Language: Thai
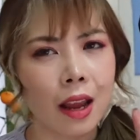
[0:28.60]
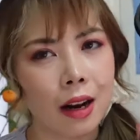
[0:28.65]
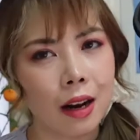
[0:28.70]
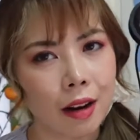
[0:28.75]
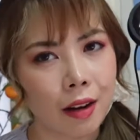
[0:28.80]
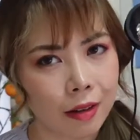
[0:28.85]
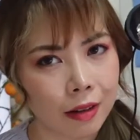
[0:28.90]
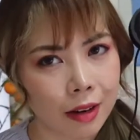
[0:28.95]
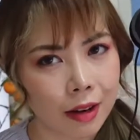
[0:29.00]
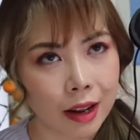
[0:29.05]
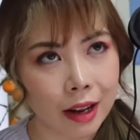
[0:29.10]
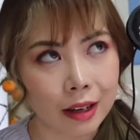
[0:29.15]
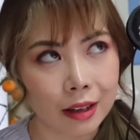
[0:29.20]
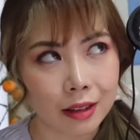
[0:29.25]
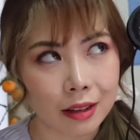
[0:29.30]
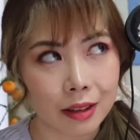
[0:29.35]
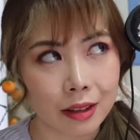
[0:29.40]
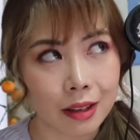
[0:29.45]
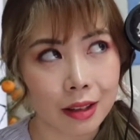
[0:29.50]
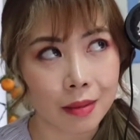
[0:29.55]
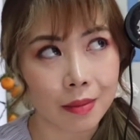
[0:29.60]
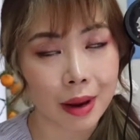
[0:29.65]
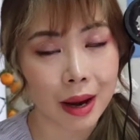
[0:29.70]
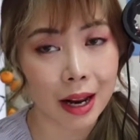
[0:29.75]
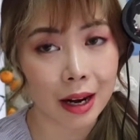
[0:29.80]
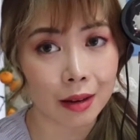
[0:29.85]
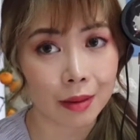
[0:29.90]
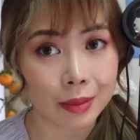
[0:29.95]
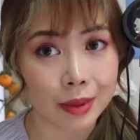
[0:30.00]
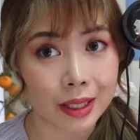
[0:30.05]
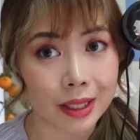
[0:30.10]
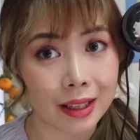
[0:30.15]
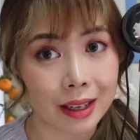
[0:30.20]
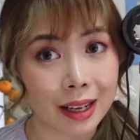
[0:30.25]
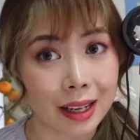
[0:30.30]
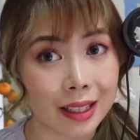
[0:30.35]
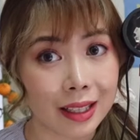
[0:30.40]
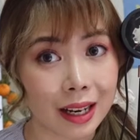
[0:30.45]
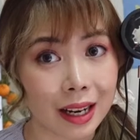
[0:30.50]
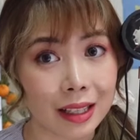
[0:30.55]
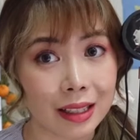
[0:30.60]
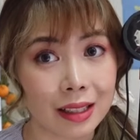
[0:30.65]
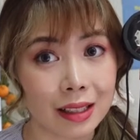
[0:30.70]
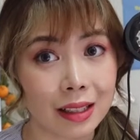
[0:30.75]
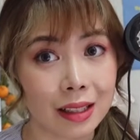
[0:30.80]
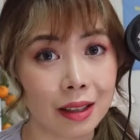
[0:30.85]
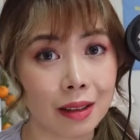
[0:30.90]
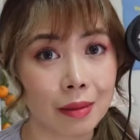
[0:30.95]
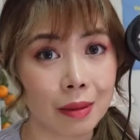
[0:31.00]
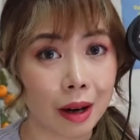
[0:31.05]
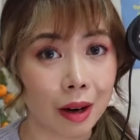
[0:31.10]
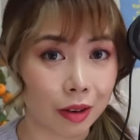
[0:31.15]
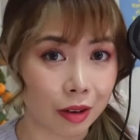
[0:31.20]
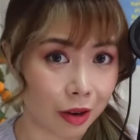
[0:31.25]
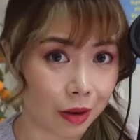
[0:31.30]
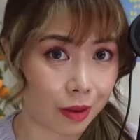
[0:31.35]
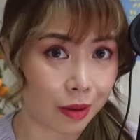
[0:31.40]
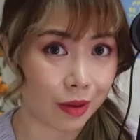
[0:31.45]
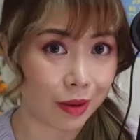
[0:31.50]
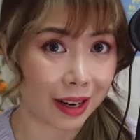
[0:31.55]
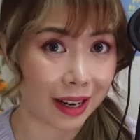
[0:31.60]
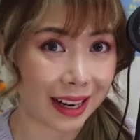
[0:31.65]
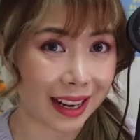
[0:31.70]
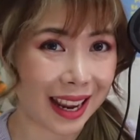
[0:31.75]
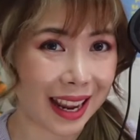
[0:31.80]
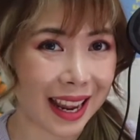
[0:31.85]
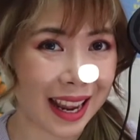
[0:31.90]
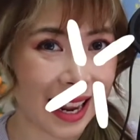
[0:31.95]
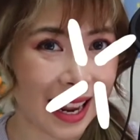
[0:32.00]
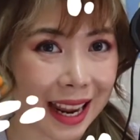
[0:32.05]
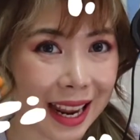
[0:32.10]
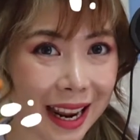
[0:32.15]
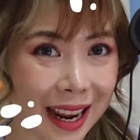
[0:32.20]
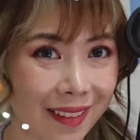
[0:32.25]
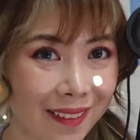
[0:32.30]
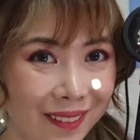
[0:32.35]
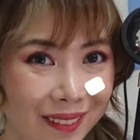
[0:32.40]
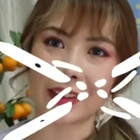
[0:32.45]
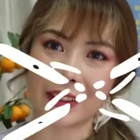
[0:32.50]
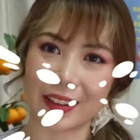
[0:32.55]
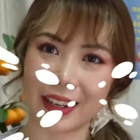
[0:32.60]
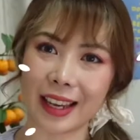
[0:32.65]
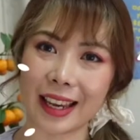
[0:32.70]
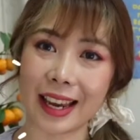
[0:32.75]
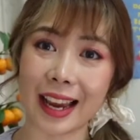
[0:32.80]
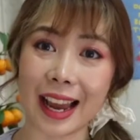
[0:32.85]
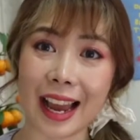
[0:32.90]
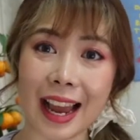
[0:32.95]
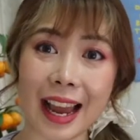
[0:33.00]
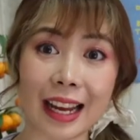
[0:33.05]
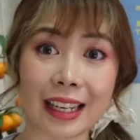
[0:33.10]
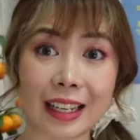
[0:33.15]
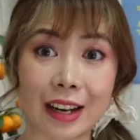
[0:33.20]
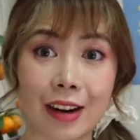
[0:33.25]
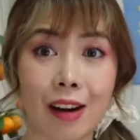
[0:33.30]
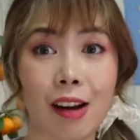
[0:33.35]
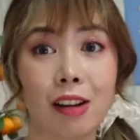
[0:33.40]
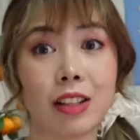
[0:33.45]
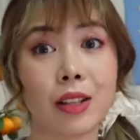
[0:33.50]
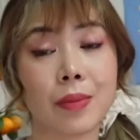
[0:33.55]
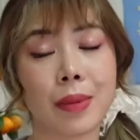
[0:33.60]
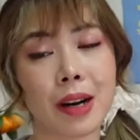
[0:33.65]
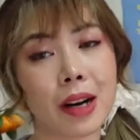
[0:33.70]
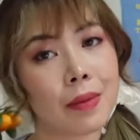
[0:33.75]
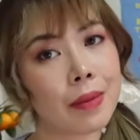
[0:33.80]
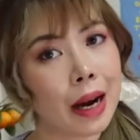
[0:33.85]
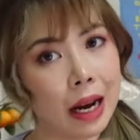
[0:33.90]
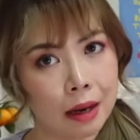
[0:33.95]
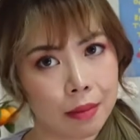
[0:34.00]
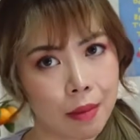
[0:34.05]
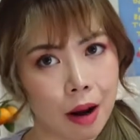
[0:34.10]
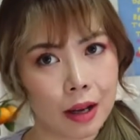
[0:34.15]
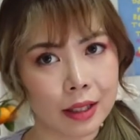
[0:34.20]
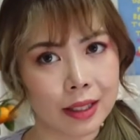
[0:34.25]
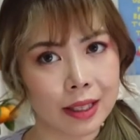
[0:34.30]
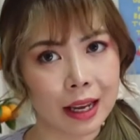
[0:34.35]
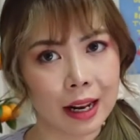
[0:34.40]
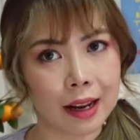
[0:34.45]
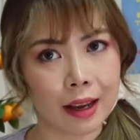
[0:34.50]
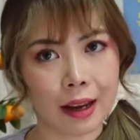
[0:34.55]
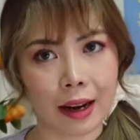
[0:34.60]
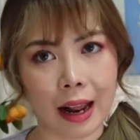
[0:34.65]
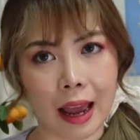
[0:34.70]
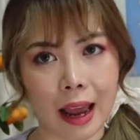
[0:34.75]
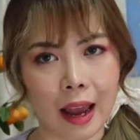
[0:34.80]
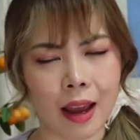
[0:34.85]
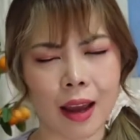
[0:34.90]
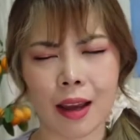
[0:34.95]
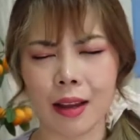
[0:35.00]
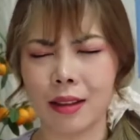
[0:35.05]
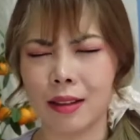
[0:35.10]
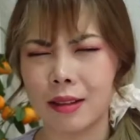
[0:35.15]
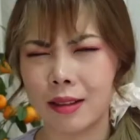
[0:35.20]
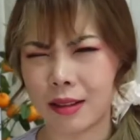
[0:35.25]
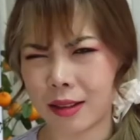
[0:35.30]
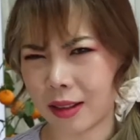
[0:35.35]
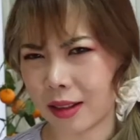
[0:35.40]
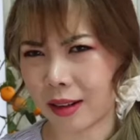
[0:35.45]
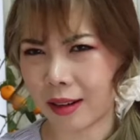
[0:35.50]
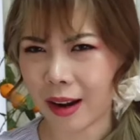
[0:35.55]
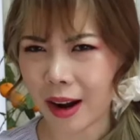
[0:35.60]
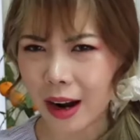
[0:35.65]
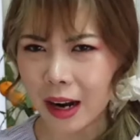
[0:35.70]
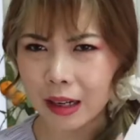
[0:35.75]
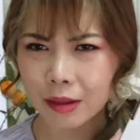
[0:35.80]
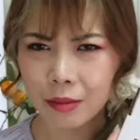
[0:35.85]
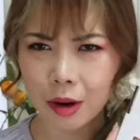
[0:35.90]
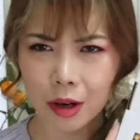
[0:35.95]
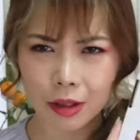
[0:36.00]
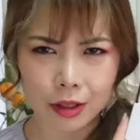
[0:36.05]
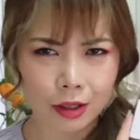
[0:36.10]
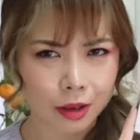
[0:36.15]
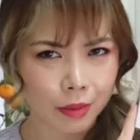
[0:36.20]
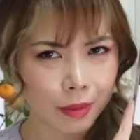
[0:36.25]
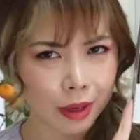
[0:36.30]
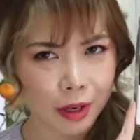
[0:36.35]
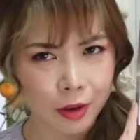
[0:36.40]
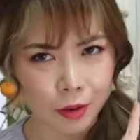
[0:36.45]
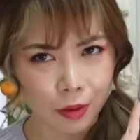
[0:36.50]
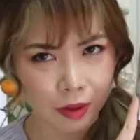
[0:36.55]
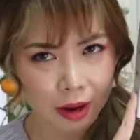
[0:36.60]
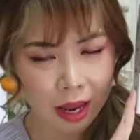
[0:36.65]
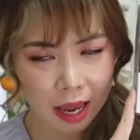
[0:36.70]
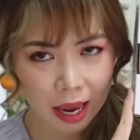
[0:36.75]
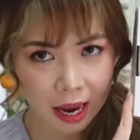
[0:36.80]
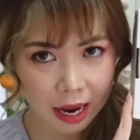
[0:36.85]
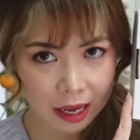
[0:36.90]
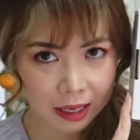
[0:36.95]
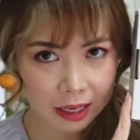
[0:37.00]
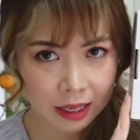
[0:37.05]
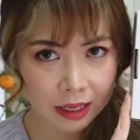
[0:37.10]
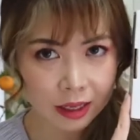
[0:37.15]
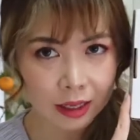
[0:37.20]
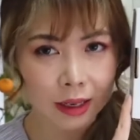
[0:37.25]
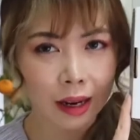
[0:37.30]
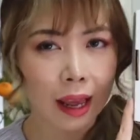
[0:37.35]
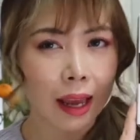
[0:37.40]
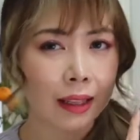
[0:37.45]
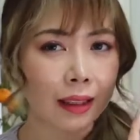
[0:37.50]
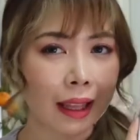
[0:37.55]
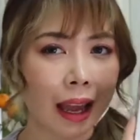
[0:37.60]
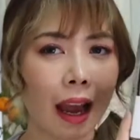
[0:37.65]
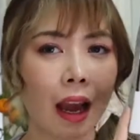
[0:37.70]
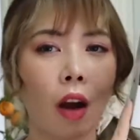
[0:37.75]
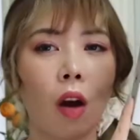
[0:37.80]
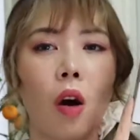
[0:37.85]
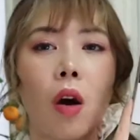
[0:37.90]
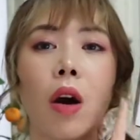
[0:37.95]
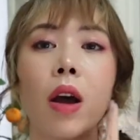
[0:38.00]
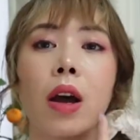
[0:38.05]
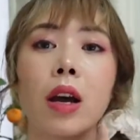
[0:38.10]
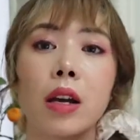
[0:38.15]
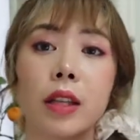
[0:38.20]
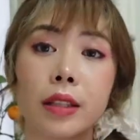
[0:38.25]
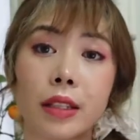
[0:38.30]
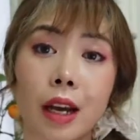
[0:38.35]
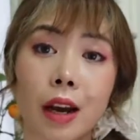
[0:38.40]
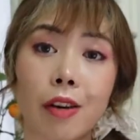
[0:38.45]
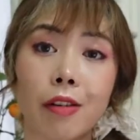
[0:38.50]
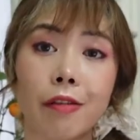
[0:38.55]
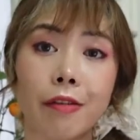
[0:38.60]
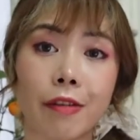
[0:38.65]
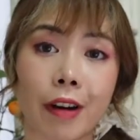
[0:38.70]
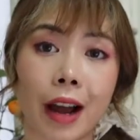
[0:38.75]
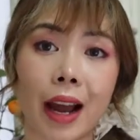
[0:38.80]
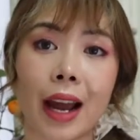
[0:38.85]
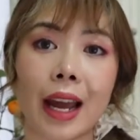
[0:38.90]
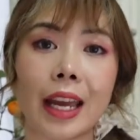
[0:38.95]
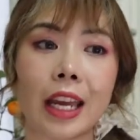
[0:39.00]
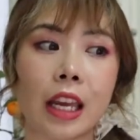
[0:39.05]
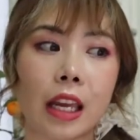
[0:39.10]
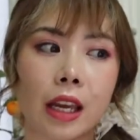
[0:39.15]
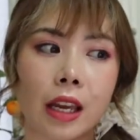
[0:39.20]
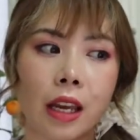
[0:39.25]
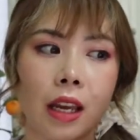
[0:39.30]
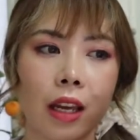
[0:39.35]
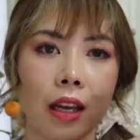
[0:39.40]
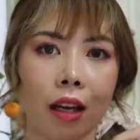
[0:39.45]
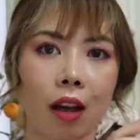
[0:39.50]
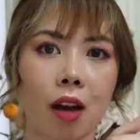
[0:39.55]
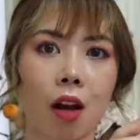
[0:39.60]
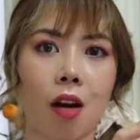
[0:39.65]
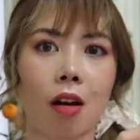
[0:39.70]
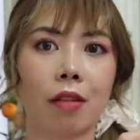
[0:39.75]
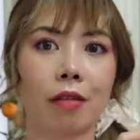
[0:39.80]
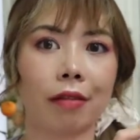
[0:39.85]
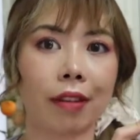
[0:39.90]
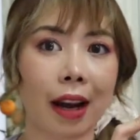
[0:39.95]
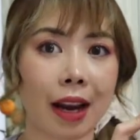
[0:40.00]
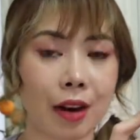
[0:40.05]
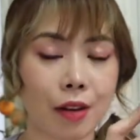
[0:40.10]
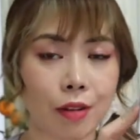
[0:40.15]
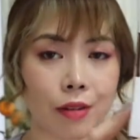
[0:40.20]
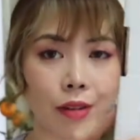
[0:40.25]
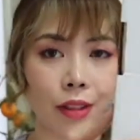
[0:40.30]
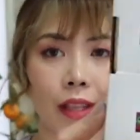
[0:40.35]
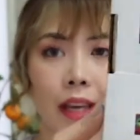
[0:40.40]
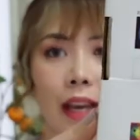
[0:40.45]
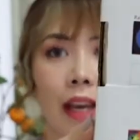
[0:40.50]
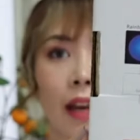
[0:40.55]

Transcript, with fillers: แล้วแนทซื้อมาแล้วมันจะได้ใช้จริงๆหรือเปล่าเดี๋ยวดูกันนะคะ โอเคค่ะ เดี๋ยวเราจะมาเริ่มอันบ็อกซ์กันเลยนะจริงๆเรียกอันบ็อกซ์ก็ไม่ถูก อันนี้คือหน้าตาของเจ้าไฟกล่องไฟโรเซ่